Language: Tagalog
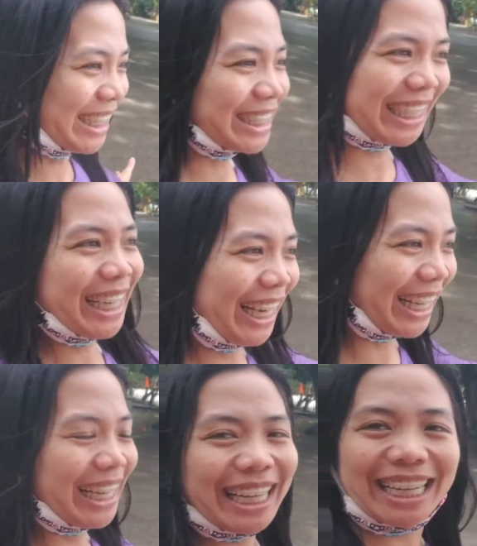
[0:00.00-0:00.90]
ang saya!
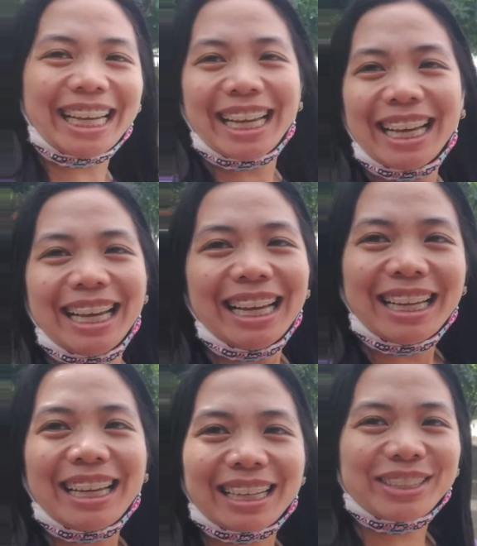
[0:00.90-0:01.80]

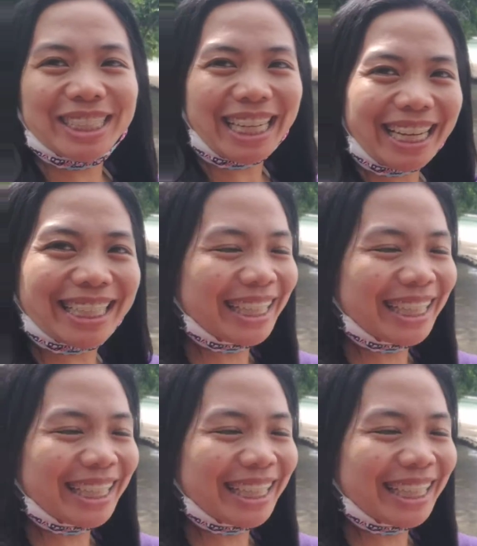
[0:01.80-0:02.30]
Ito siya! Ang